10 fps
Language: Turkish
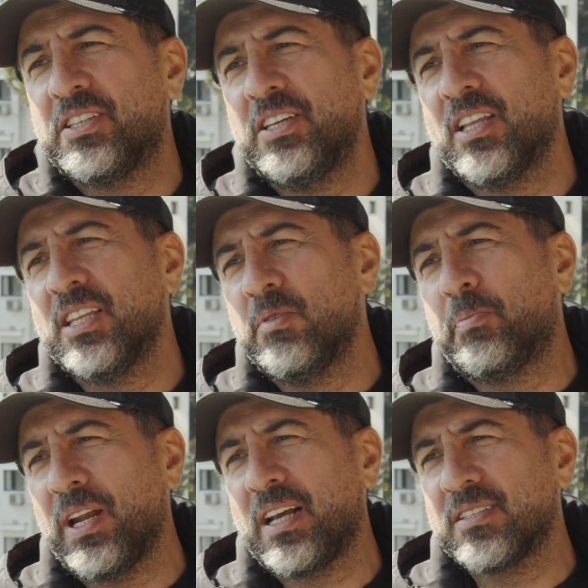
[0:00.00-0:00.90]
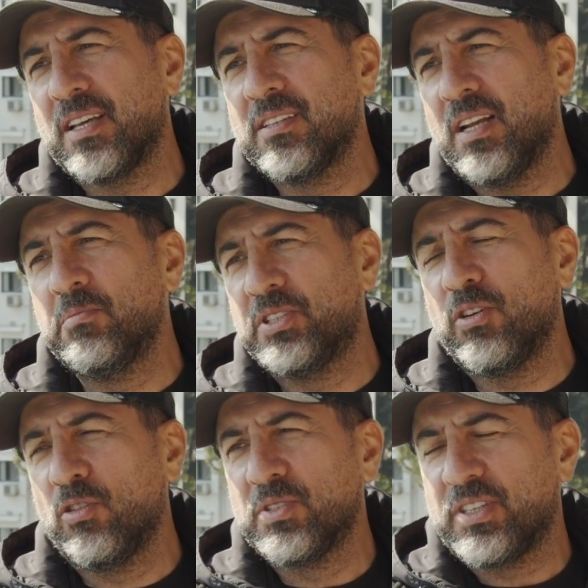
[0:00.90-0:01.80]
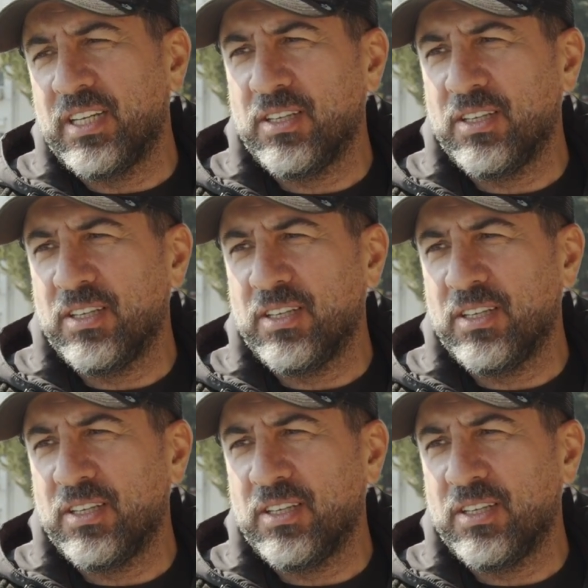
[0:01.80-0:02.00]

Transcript: İlla ki yanında bir para kazandıran tabii, bir şey tabii olması ki.